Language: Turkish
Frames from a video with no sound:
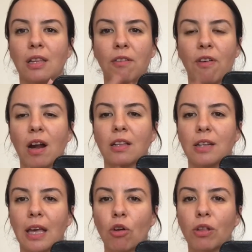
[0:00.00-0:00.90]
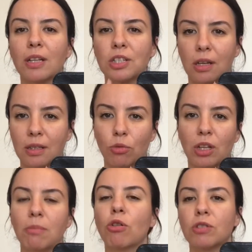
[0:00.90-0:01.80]
ve farklı rengi olan çanta
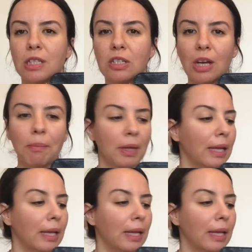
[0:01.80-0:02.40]
modelimi göstereceğim.